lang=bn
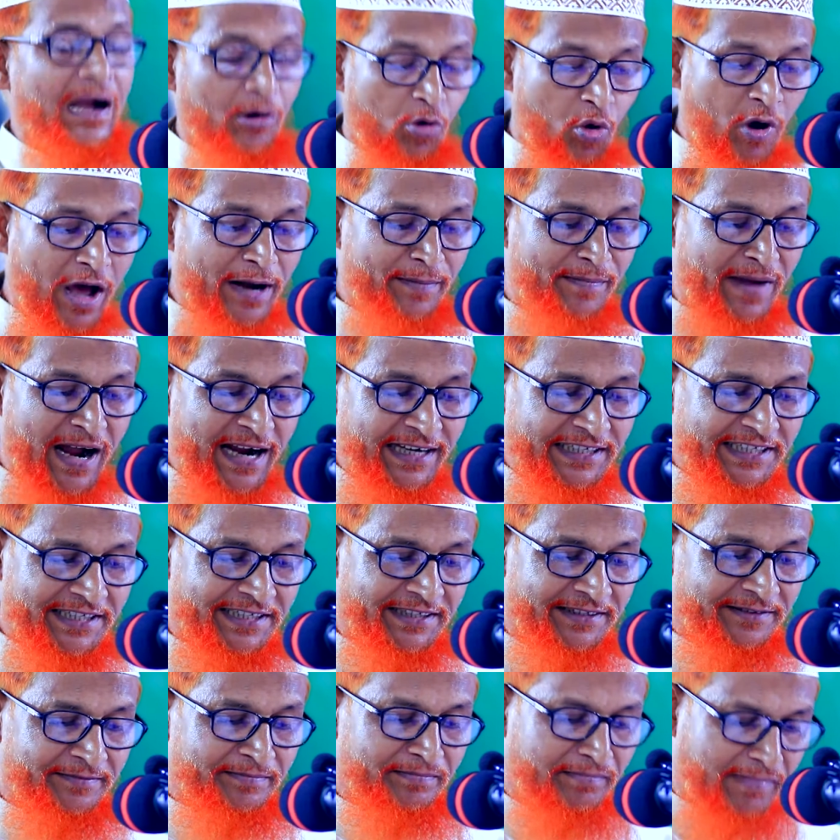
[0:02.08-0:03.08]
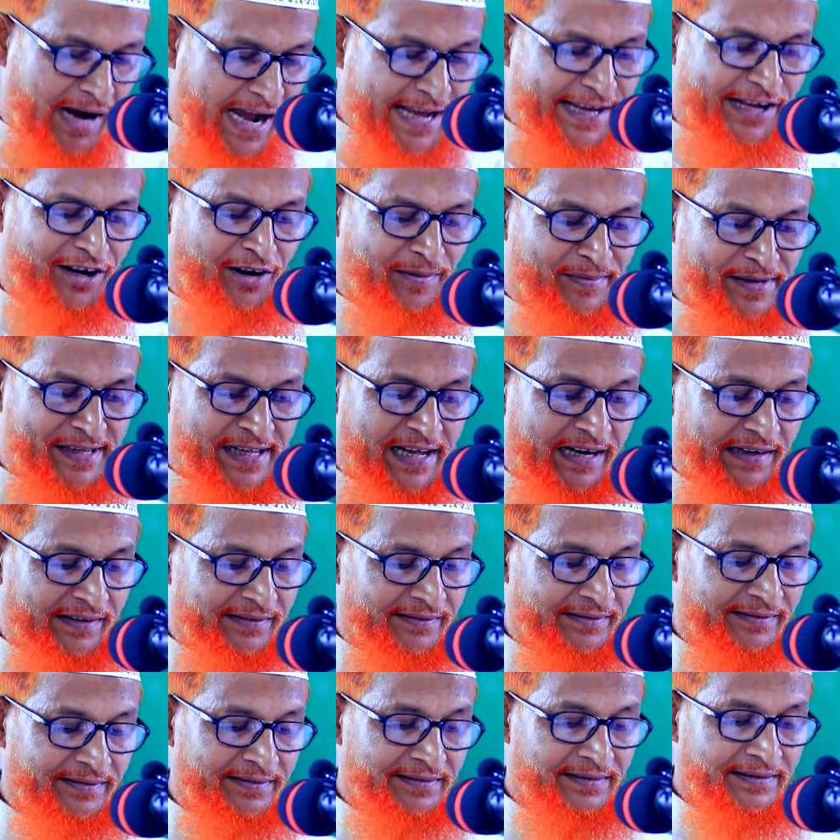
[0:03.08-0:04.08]
তাকোয়ার মাস মাহে রমজান
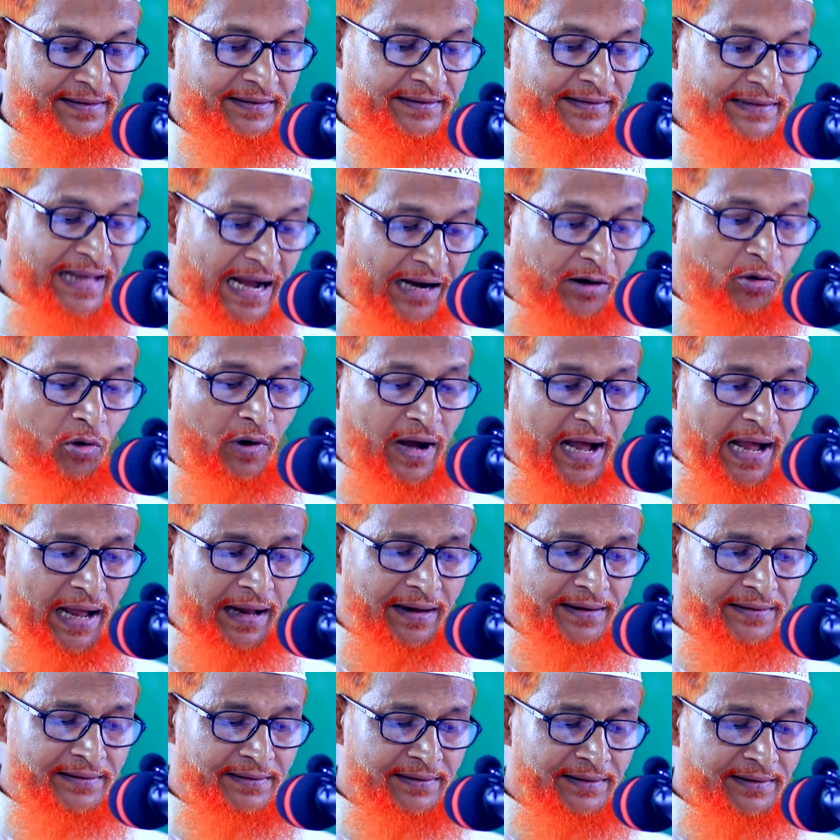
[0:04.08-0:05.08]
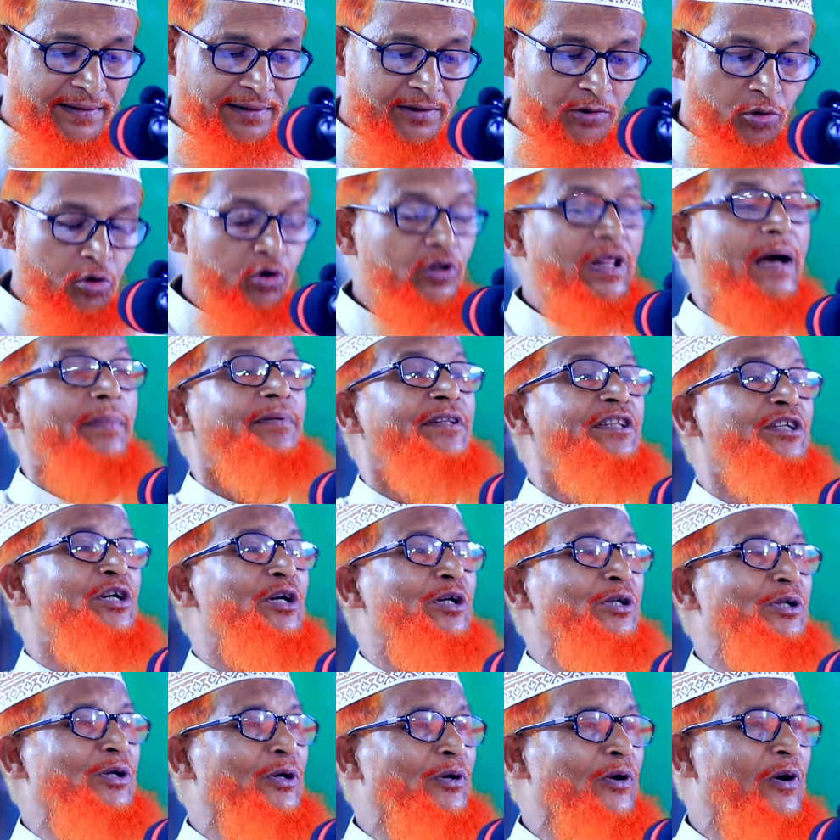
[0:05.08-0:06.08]
তাকোয়া খোদাবিতি
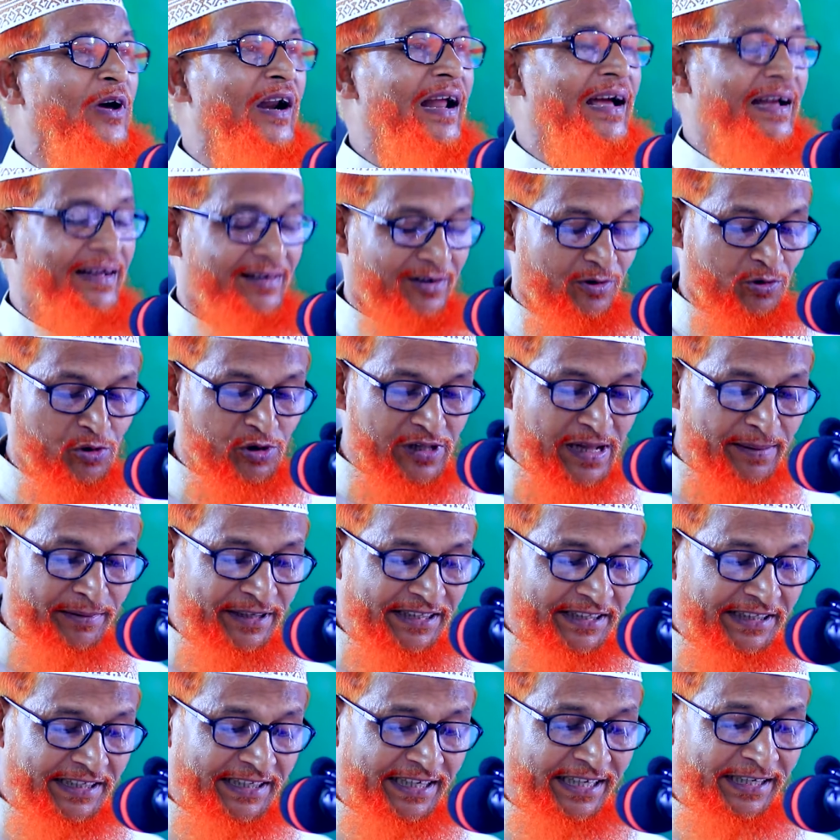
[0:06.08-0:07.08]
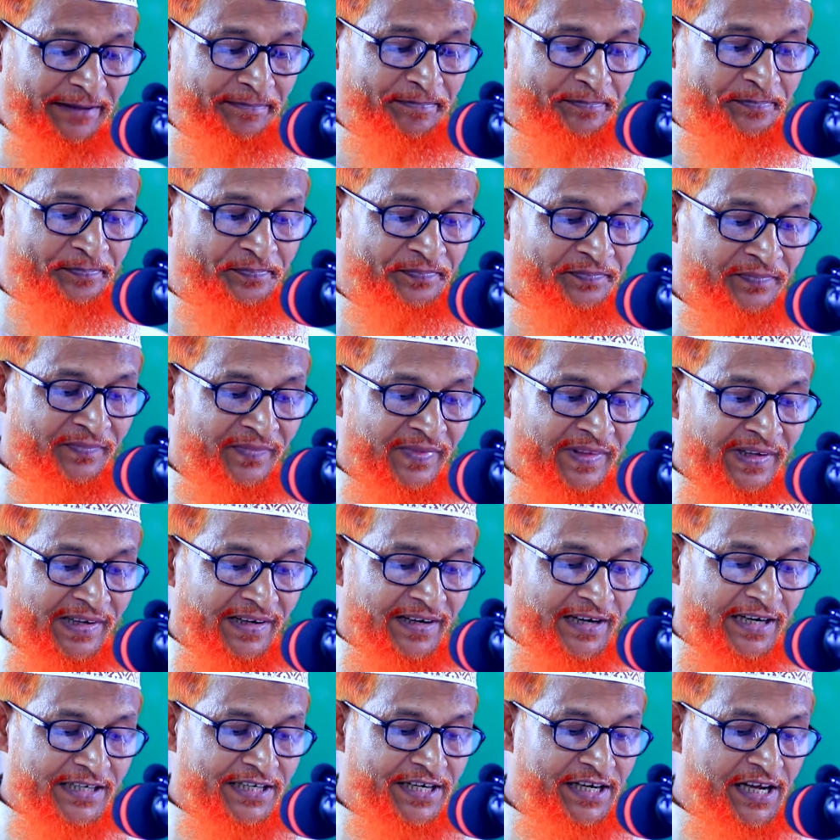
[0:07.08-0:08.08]
অর্জন করা খোদাবিতি কি
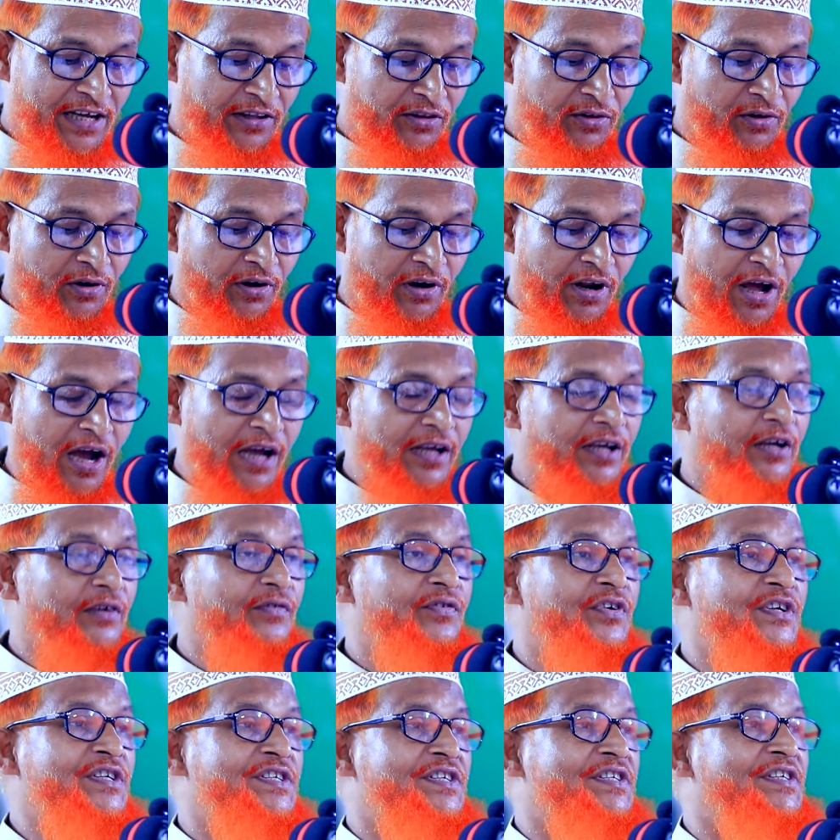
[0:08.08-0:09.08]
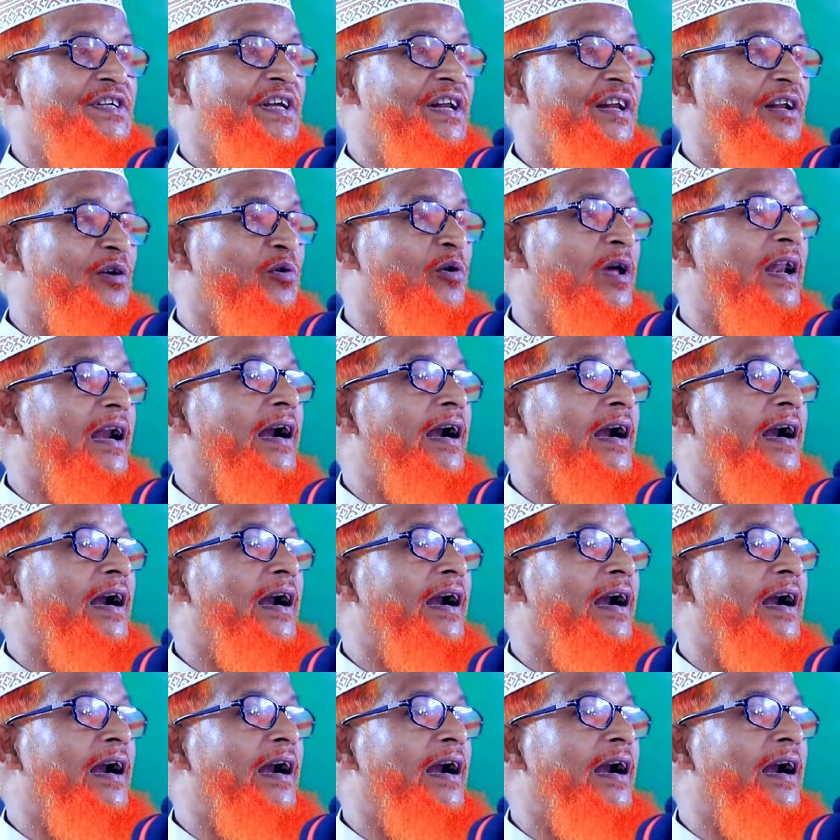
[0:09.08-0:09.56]
খাসিয়াতুল্লাহ ফিসির